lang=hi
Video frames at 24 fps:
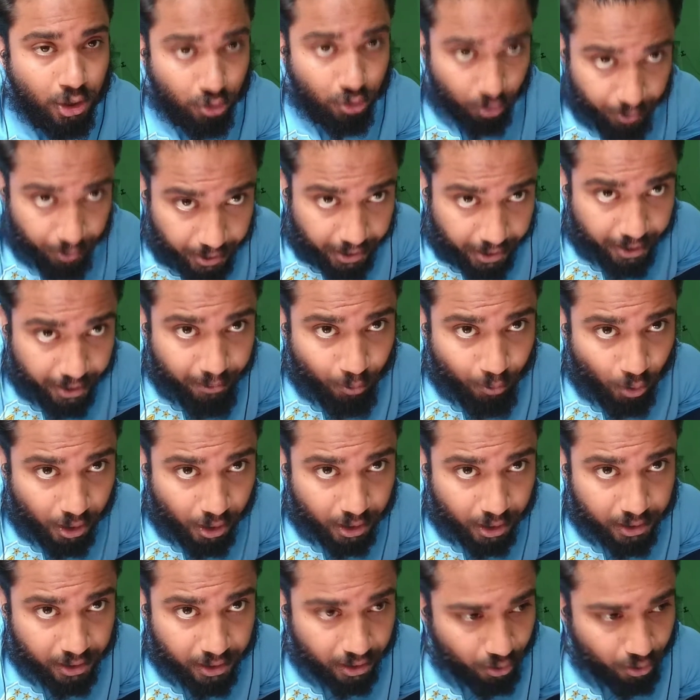तो मैं ये बोल
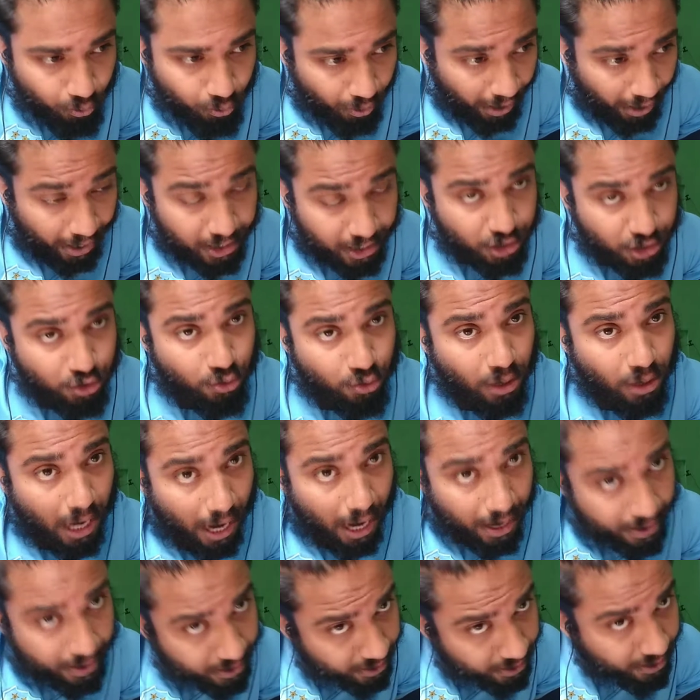रहा था कि वो एक्चुअल
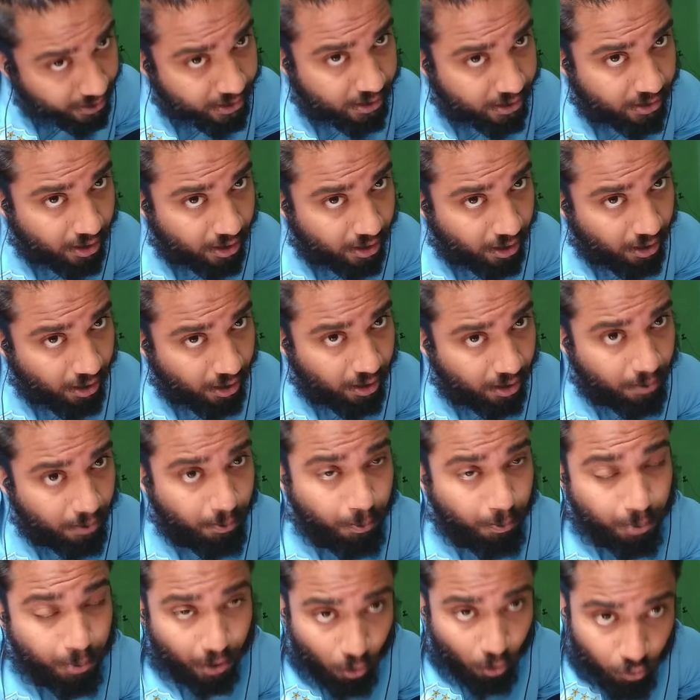आर्टिस्ट है
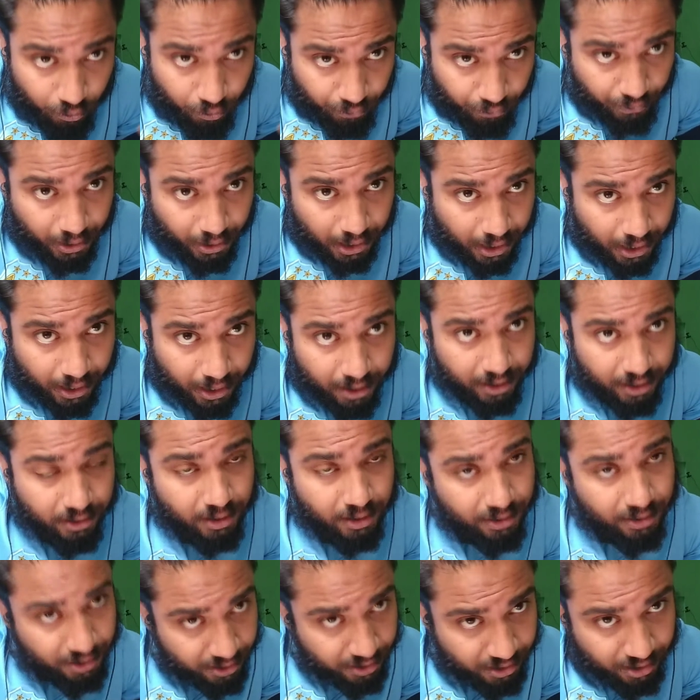प्राउड फील करने
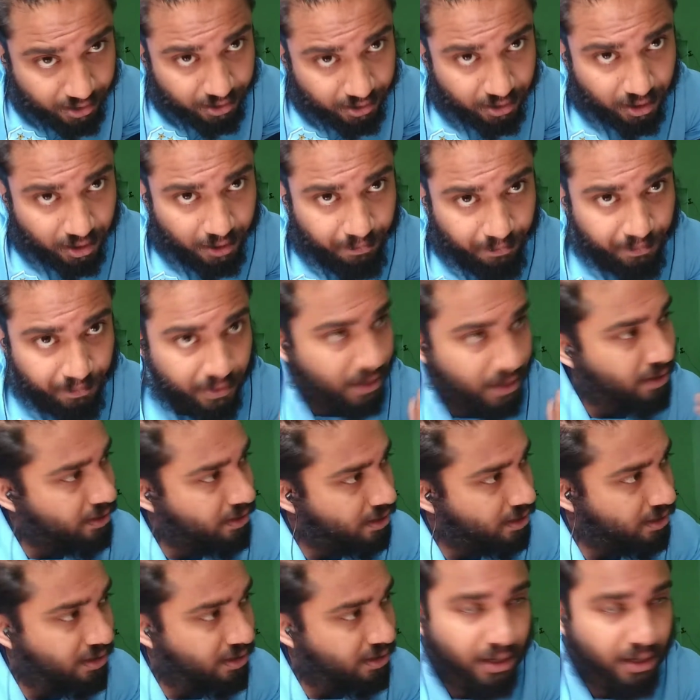जैसी चीज़ है
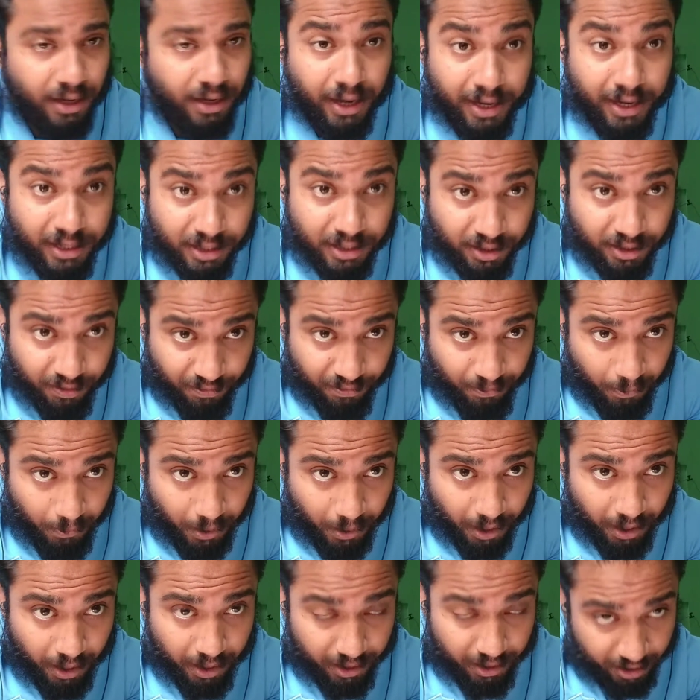जैसे कि के
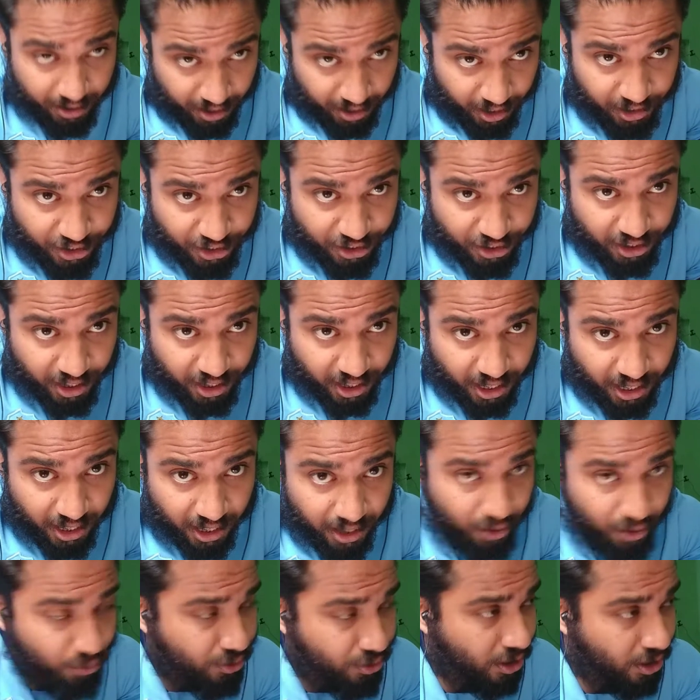में यश ने
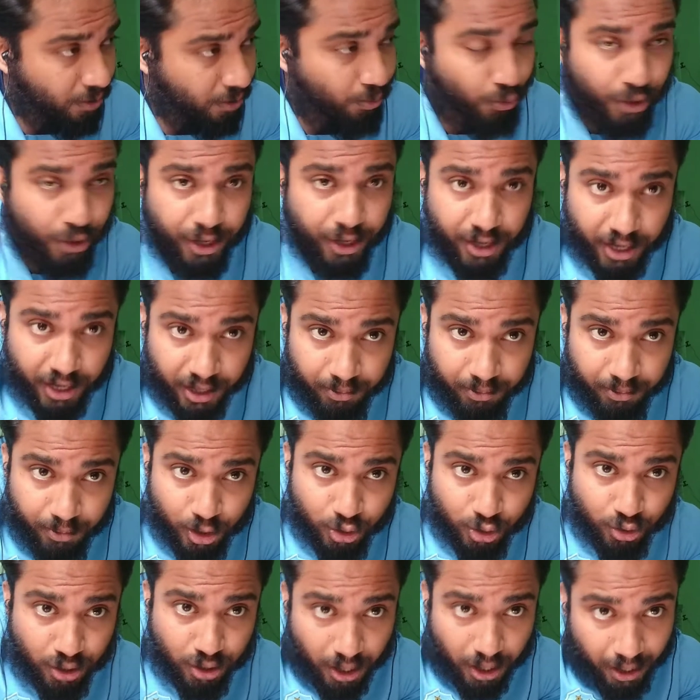किया उसके पूरे टीम ने
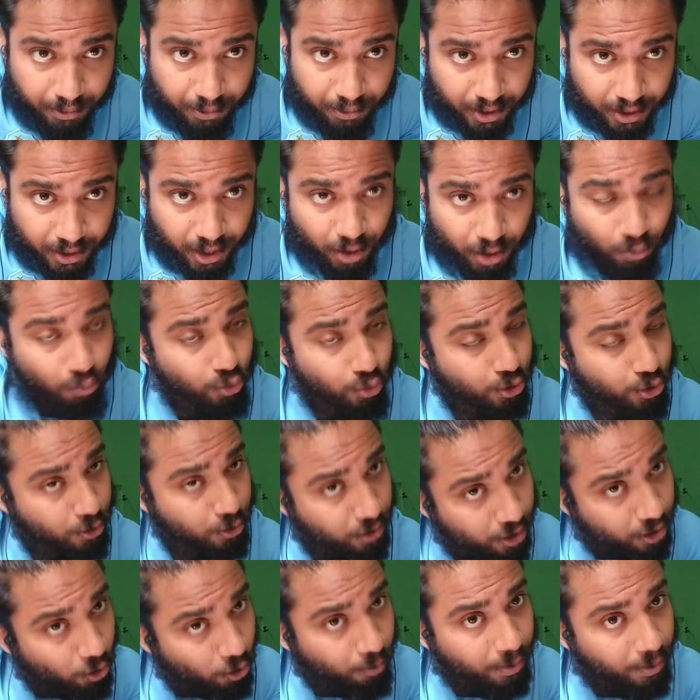जो काम किया
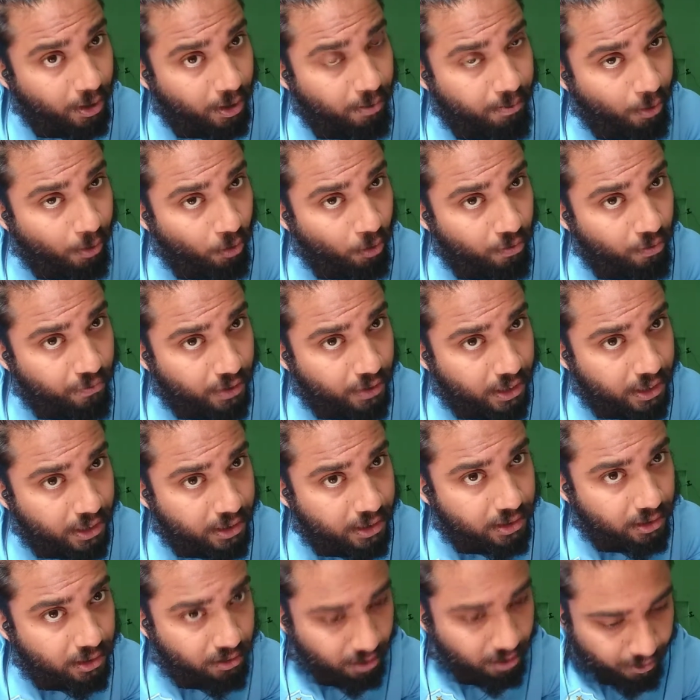उसके ऊपर हम प्राउड फील कर
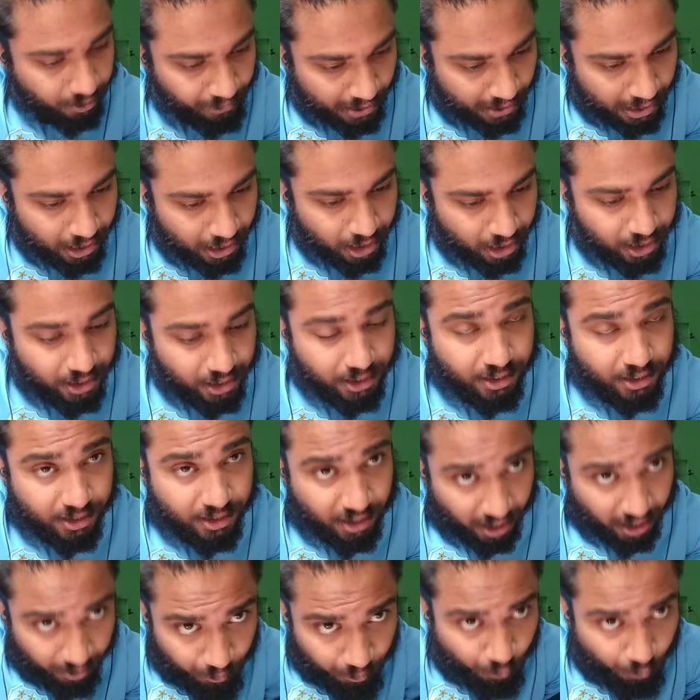सकते हैं
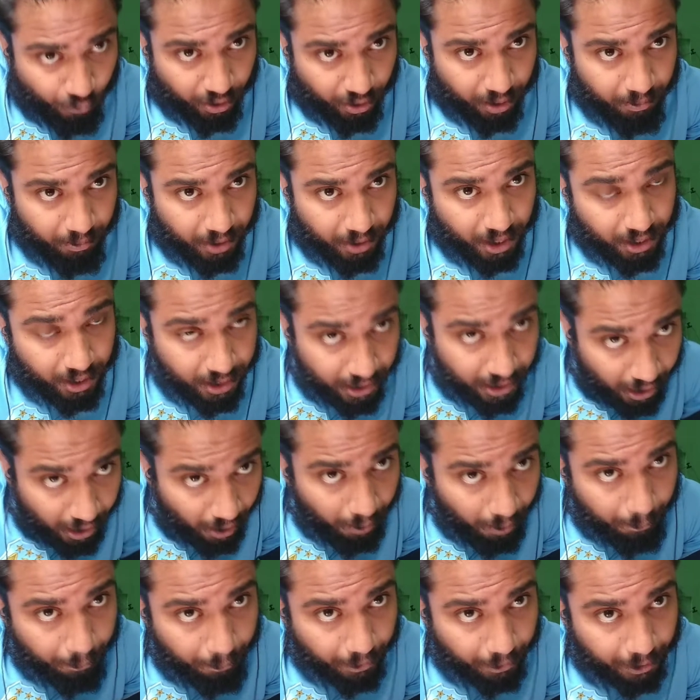सेम वे में
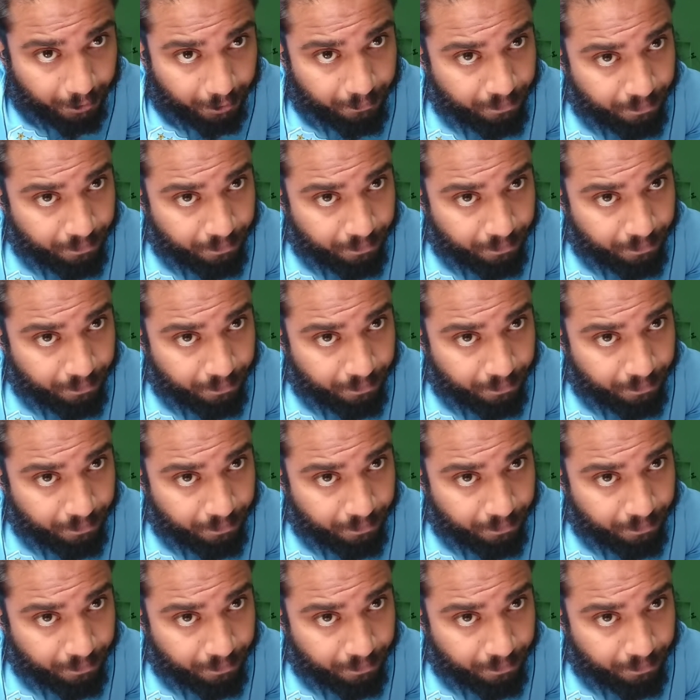यहाँ पे